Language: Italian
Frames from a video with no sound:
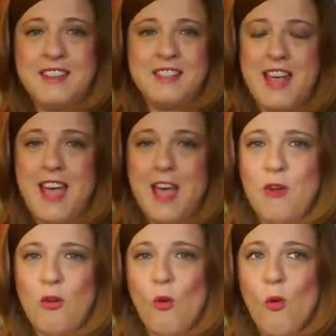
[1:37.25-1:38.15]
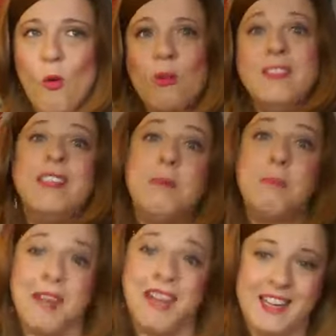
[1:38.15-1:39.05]
da zero o di
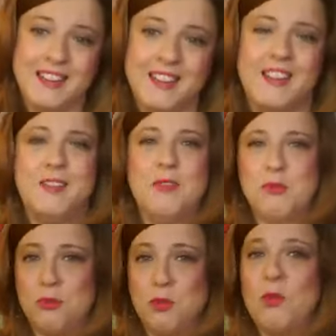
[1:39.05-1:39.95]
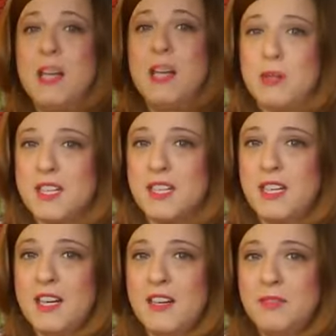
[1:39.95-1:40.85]
riprendere lo studio di una lingua
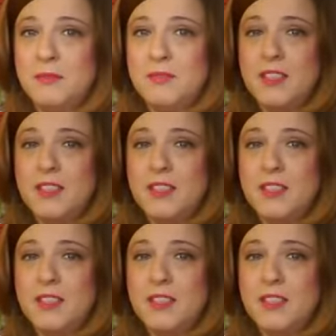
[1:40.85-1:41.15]
straniera?